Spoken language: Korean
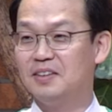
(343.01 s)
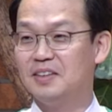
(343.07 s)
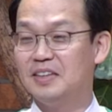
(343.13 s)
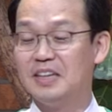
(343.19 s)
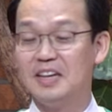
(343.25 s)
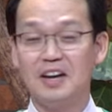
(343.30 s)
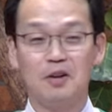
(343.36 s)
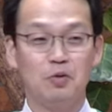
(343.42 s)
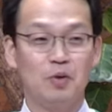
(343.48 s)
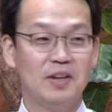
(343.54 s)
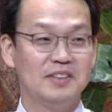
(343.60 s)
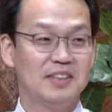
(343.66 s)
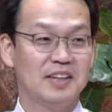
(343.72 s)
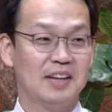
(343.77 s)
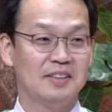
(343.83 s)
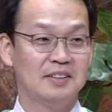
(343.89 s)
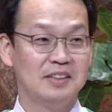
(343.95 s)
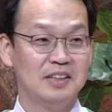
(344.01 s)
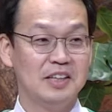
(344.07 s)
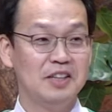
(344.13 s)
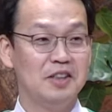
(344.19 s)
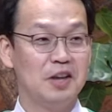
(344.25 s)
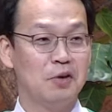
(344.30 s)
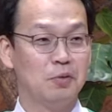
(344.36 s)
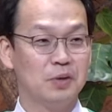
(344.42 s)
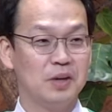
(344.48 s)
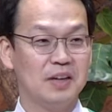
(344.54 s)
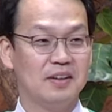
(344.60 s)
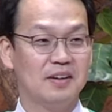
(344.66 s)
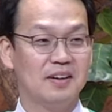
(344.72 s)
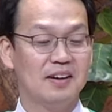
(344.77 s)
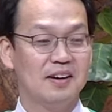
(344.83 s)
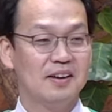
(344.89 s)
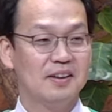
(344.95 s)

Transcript: 이해가 되지 않는 이 내용이